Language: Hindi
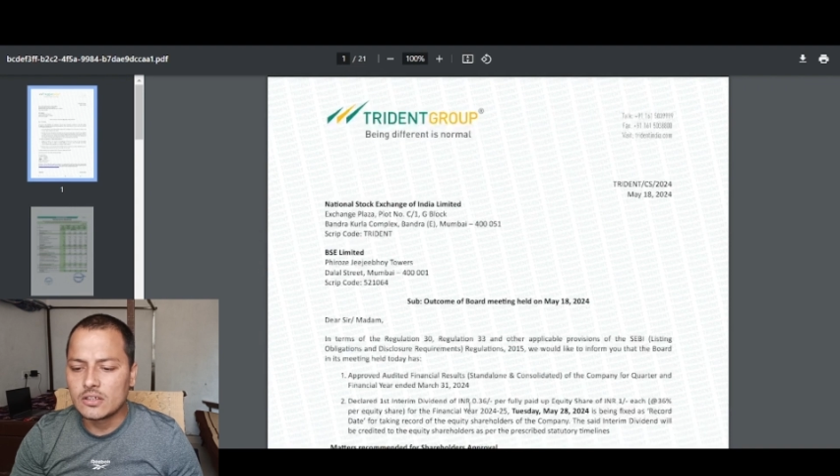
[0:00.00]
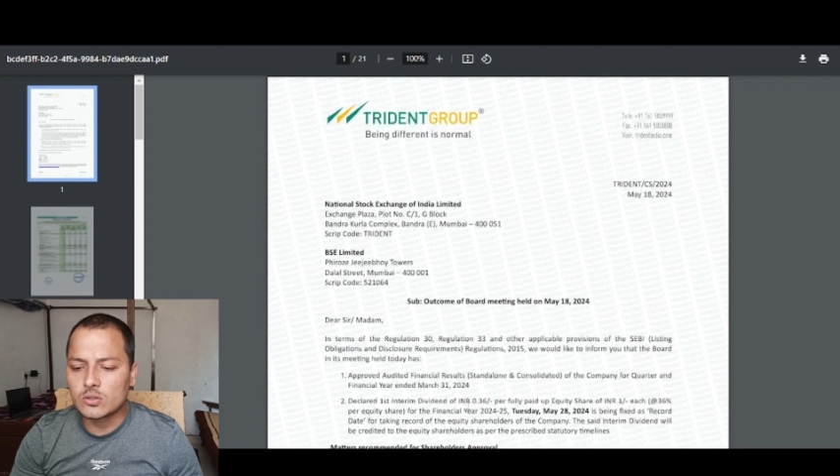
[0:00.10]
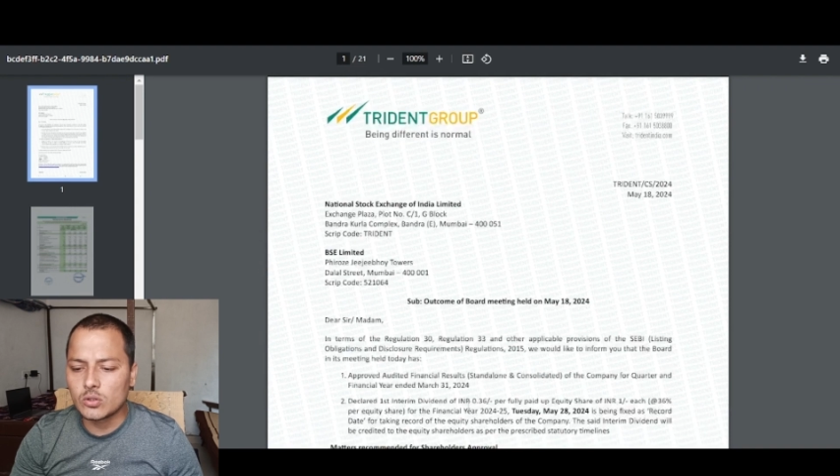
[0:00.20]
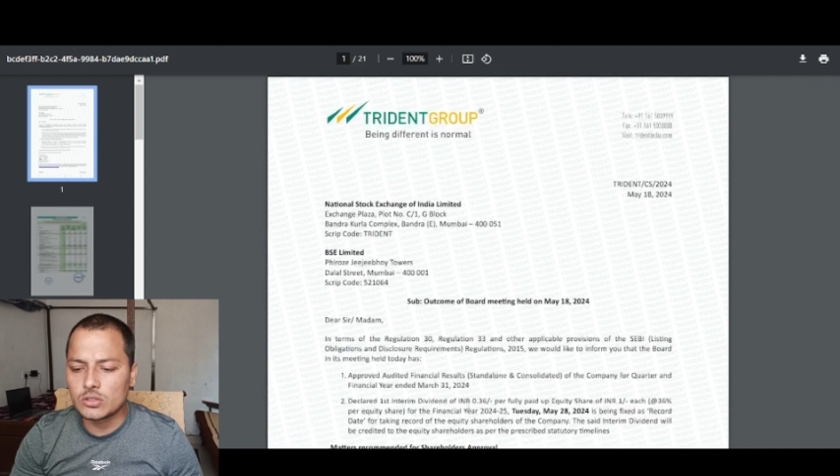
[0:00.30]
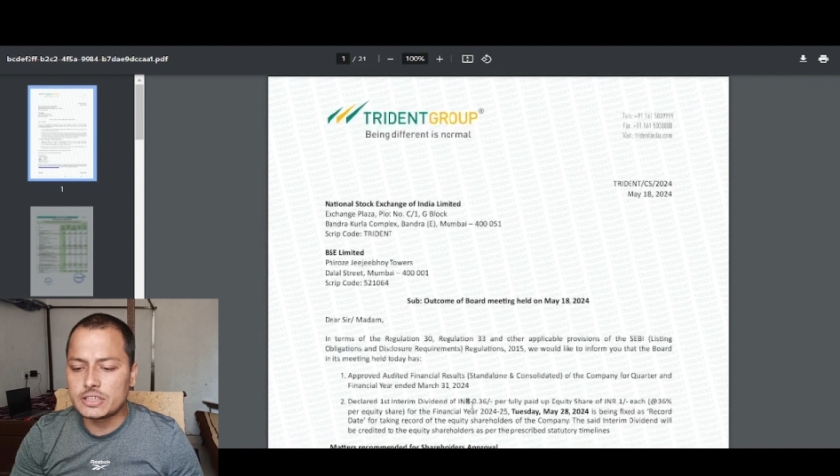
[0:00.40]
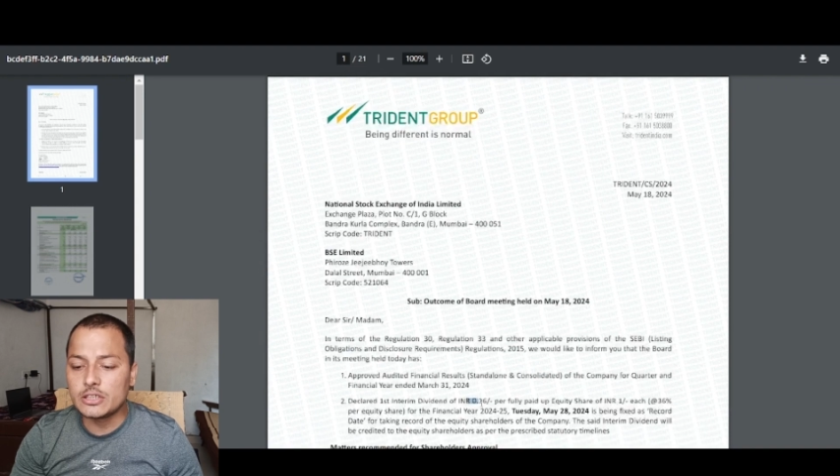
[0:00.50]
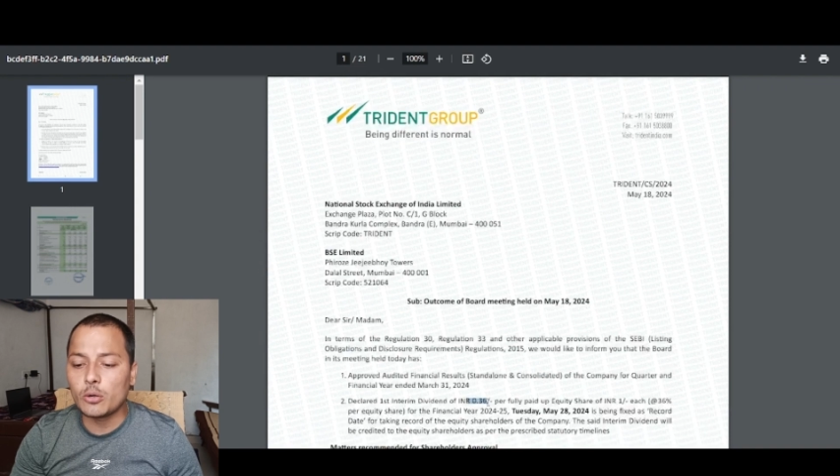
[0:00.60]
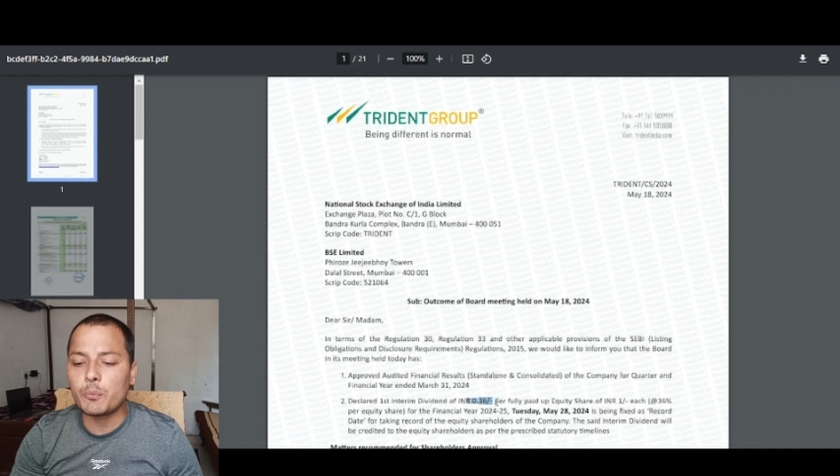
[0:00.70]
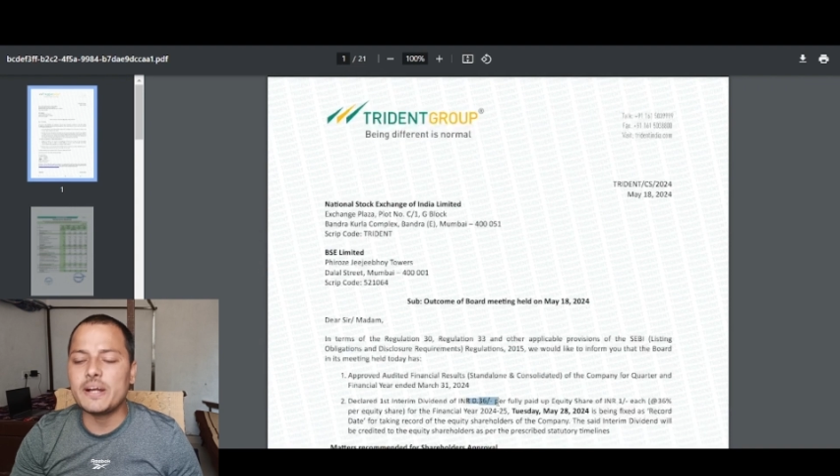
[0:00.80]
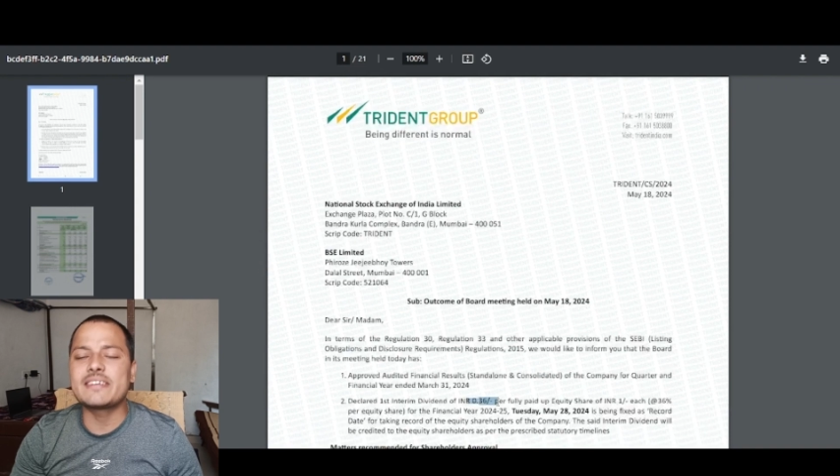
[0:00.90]
तो
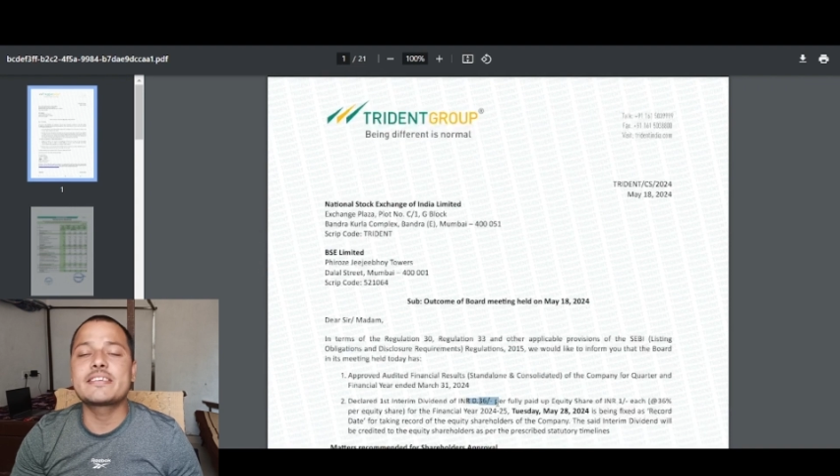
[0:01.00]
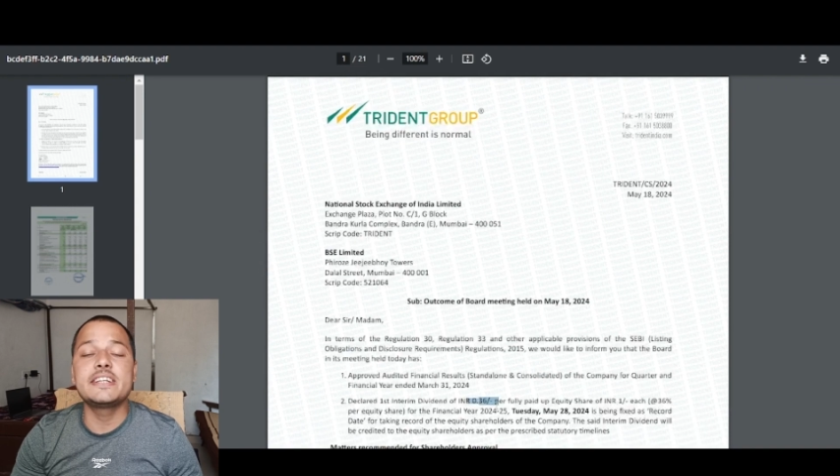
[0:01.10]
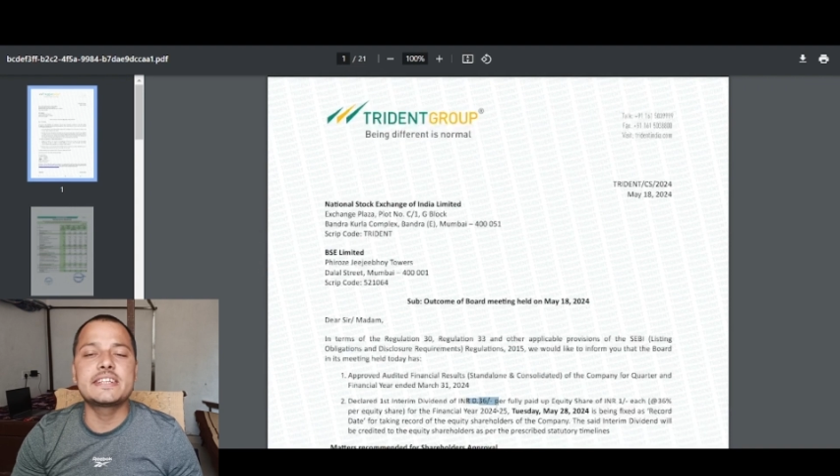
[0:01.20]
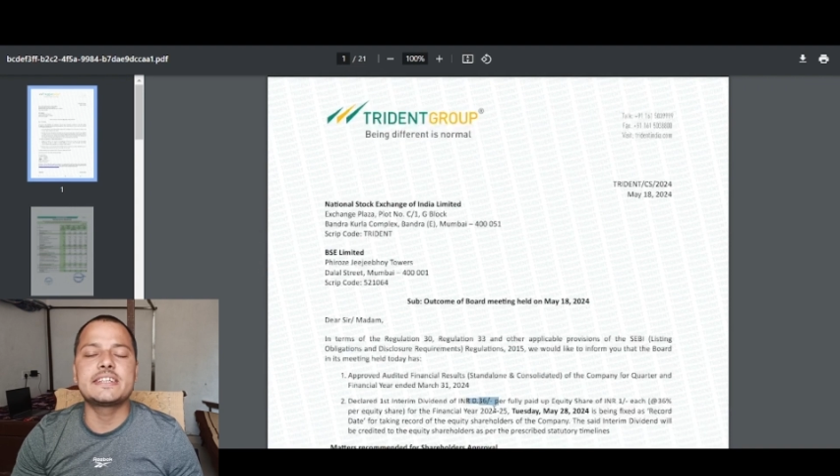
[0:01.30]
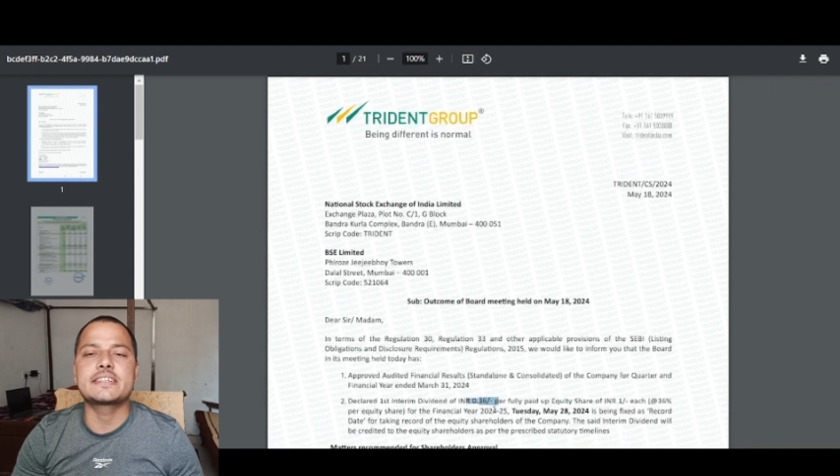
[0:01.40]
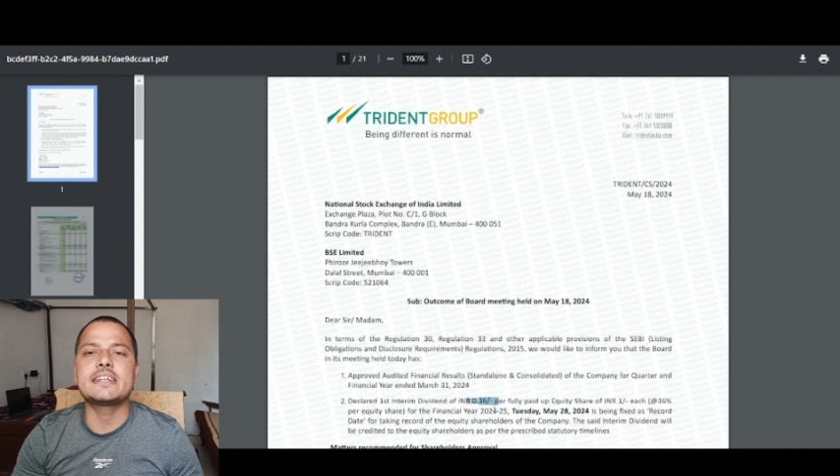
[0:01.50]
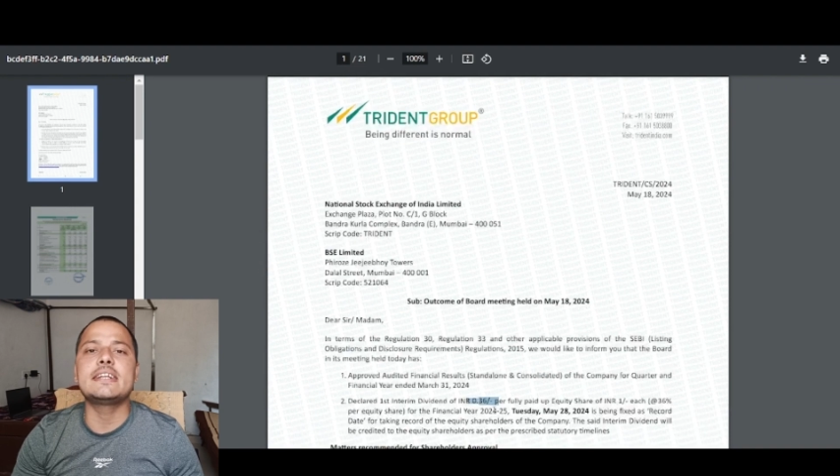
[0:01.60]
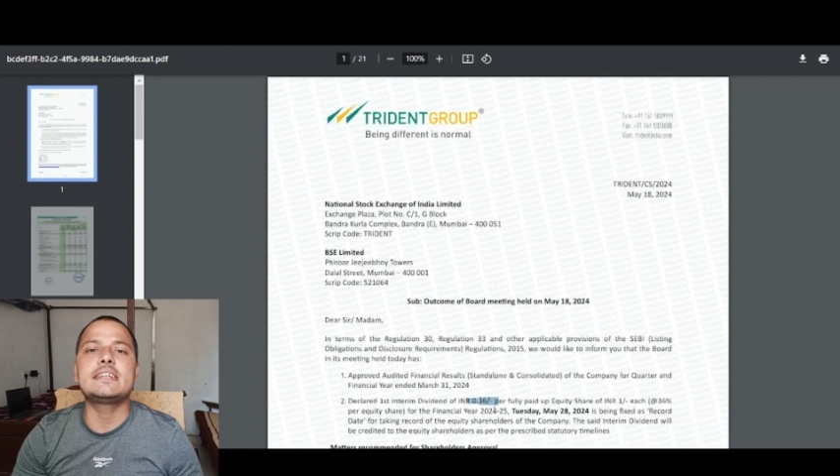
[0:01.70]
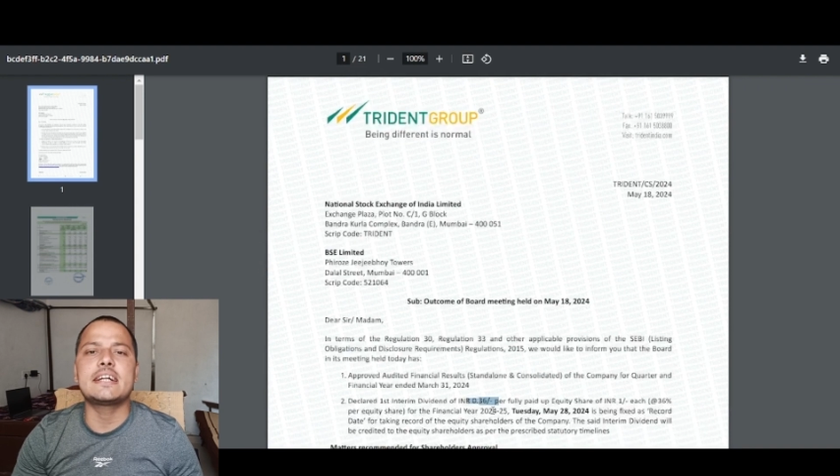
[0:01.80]
0.36 यानी